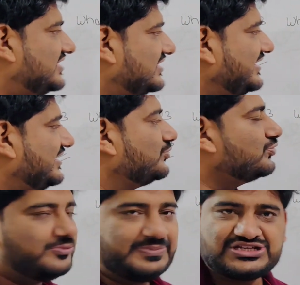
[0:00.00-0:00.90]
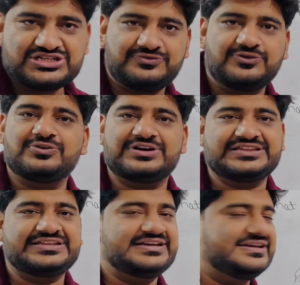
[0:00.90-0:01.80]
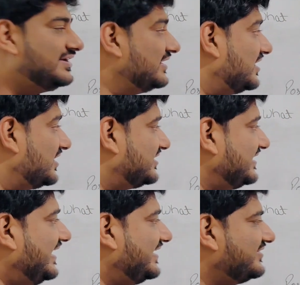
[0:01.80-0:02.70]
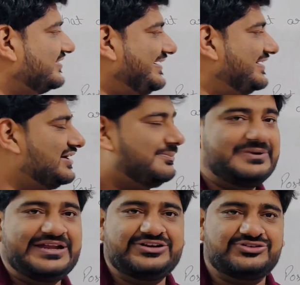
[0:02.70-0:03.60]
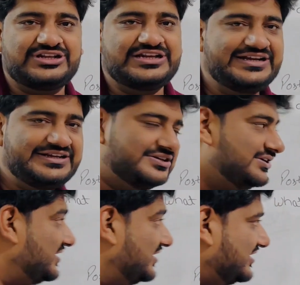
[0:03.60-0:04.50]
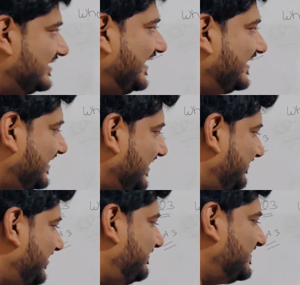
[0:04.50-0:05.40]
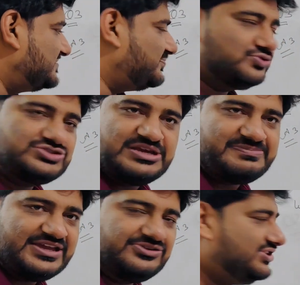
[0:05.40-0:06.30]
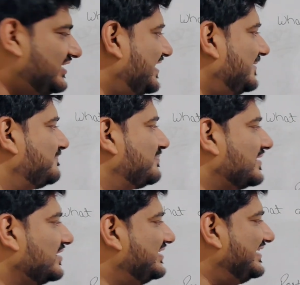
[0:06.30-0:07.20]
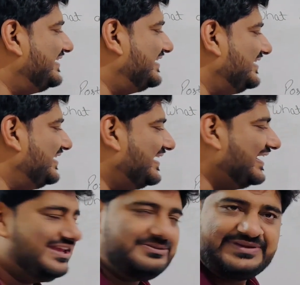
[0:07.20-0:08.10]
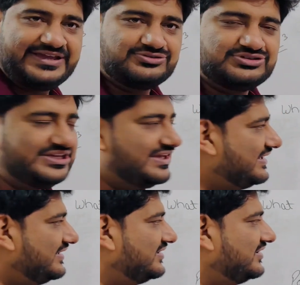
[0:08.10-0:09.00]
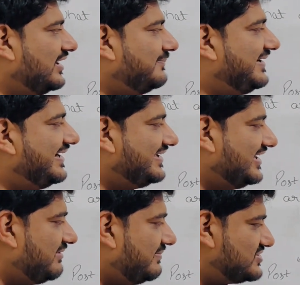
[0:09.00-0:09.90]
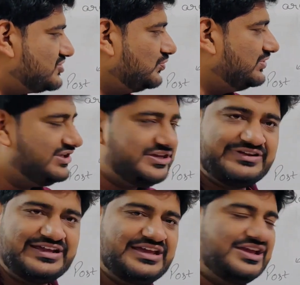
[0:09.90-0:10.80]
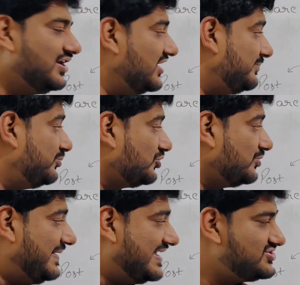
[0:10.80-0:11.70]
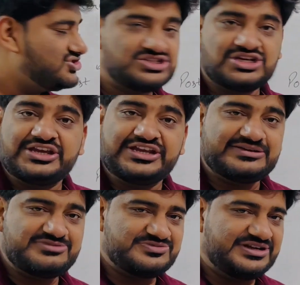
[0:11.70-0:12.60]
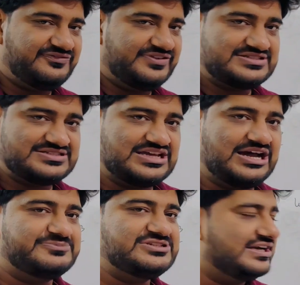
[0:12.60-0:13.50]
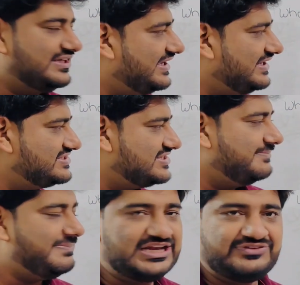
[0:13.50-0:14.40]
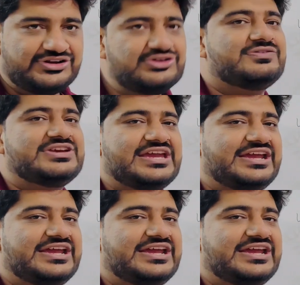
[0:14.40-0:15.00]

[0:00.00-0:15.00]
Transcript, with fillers: जनरली क्रूड ऑपरेशन फॉलो करते हैं क्रिएट रीड अपडेट और डिलीट क्रिएट के लिए हमारे पास पोस्ट एपीआई होती है रीड के लिए गेट एपीआई होती है अपडेट के लिए हमारे पास दो गिवन है पुट और पैच इनके बीच में डिफरेंस आप जाके देख लीजिएगा पहली वीडियो वही